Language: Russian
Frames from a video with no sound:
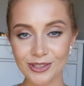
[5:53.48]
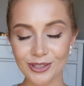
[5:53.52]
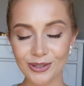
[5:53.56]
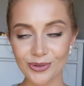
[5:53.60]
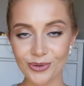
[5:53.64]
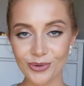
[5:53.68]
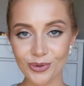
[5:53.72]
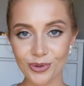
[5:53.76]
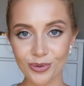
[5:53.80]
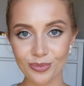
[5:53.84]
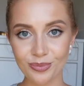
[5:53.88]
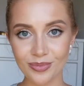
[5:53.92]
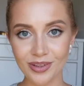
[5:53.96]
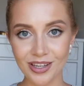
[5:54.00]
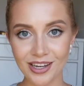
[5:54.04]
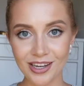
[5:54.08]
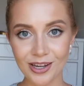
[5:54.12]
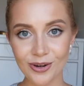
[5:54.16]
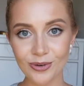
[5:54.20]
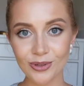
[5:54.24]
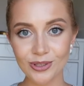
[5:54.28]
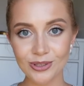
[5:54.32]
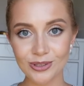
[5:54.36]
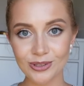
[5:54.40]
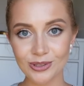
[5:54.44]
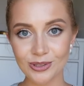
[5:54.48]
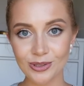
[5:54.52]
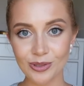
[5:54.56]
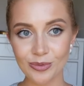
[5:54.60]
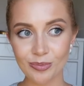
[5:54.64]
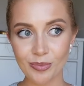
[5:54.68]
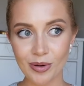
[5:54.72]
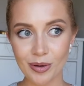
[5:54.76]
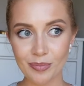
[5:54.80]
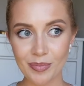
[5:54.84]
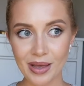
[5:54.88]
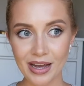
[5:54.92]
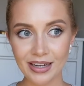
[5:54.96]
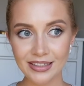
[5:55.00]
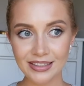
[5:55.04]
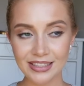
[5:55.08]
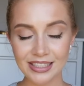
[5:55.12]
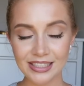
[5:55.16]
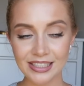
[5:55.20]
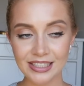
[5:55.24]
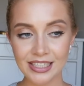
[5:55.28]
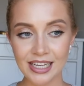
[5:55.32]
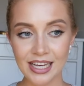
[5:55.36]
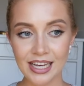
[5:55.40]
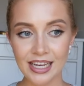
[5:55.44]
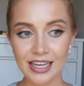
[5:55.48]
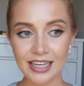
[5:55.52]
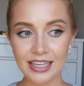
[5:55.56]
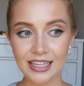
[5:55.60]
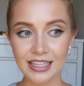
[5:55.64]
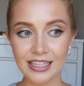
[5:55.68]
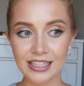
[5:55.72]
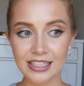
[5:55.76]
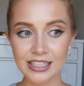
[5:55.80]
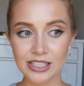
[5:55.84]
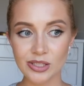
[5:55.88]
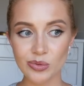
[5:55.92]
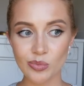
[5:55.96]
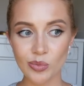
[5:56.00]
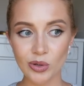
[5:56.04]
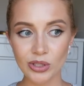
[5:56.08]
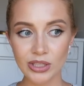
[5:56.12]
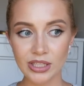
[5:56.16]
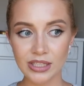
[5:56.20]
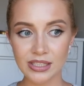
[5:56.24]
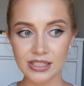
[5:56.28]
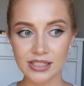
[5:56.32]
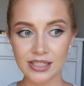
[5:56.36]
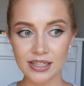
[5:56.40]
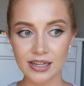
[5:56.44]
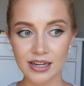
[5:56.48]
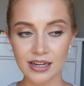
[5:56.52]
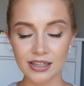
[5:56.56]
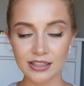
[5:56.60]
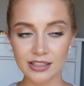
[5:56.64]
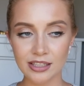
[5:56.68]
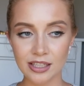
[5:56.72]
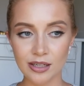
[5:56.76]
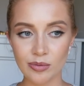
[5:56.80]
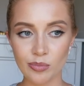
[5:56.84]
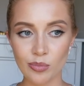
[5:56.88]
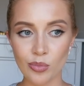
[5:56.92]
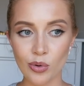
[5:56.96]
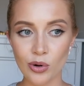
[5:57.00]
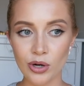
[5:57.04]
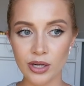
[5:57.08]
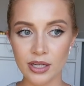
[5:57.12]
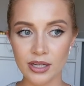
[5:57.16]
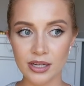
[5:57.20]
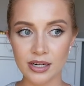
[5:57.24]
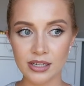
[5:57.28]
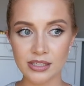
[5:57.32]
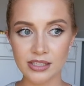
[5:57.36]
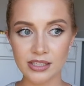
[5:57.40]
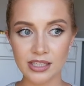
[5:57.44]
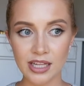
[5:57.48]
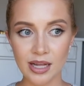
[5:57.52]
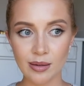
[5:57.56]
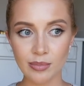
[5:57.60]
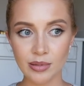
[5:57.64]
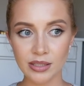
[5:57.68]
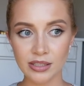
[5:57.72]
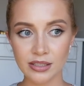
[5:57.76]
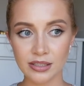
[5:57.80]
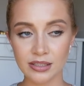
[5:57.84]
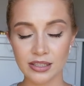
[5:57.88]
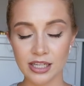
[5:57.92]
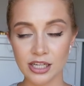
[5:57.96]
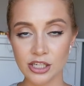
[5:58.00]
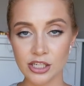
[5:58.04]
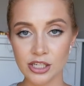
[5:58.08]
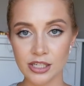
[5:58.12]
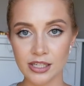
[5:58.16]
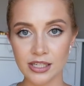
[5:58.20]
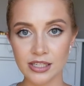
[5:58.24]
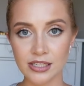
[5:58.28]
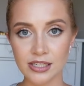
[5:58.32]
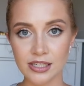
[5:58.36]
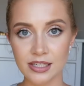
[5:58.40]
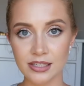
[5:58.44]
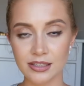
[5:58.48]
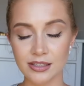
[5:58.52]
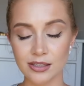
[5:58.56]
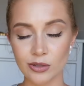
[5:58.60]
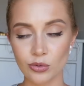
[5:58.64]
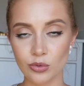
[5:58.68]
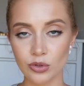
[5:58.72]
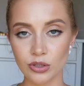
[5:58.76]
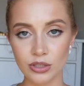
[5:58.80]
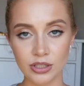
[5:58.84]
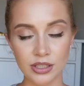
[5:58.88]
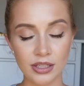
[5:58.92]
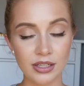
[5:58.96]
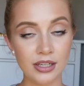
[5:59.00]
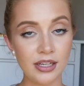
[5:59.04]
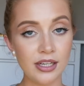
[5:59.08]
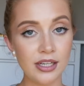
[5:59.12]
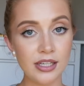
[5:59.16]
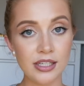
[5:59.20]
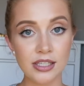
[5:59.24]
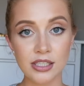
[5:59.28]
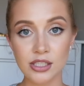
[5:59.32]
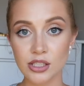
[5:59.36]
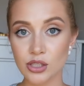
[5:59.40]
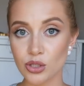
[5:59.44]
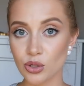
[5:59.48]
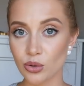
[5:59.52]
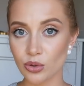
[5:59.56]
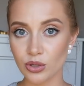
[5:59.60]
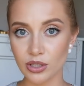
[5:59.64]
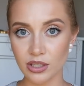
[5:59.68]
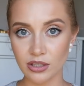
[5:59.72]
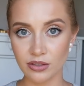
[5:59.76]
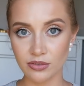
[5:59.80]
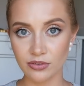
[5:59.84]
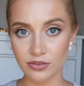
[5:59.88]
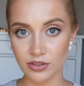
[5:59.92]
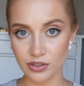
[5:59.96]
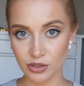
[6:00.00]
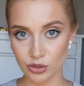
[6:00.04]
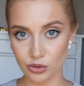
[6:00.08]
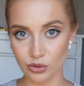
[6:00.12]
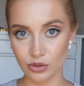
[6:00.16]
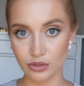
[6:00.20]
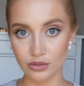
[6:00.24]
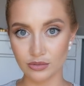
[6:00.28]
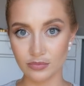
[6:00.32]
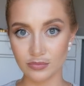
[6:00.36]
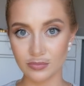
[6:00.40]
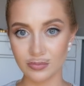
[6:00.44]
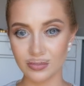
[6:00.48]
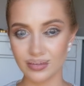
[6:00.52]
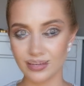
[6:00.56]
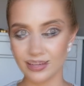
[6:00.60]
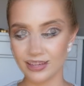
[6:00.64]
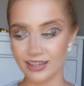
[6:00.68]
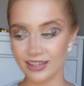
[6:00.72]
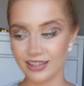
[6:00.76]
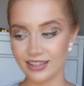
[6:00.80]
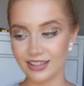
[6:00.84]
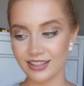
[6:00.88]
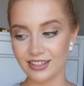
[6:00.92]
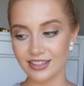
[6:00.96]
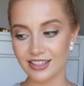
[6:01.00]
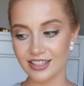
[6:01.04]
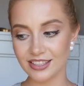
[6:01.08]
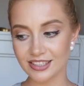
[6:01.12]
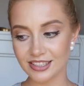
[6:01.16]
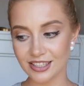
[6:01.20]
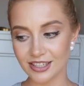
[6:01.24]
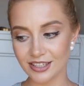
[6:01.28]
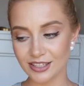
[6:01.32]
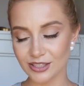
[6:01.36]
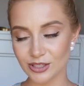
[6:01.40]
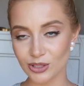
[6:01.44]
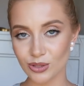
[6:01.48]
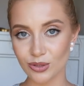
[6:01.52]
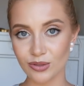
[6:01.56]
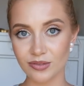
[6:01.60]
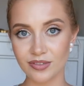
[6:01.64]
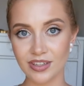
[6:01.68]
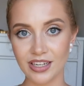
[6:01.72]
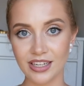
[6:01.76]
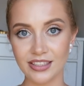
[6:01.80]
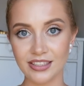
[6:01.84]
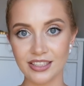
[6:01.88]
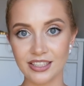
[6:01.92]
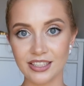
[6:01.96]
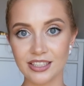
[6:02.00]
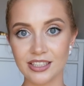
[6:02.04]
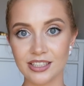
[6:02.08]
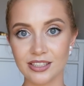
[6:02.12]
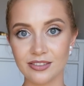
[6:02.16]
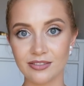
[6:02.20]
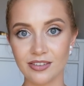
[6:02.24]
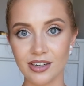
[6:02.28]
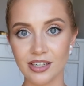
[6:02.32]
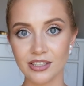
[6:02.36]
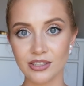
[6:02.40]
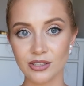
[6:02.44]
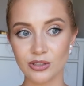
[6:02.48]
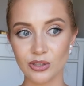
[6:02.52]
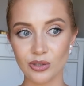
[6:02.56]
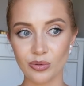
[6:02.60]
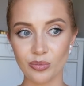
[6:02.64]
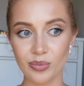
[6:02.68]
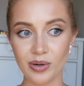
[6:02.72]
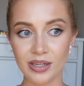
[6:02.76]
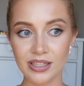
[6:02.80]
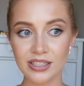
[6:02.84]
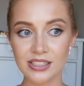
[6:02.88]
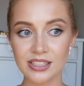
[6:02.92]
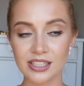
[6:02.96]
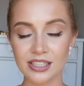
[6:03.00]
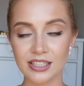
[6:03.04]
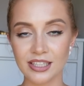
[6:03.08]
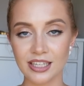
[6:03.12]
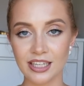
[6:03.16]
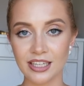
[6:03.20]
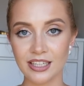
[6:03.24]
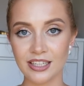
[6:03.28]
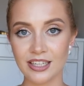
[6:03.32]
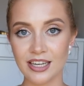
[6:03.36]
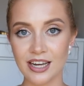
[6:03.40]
такую благородную помятость и смотрятся как-то более расслабленно, даже если это какой-то строгий фасон. И несколько слов для тех из вас, кто боится таких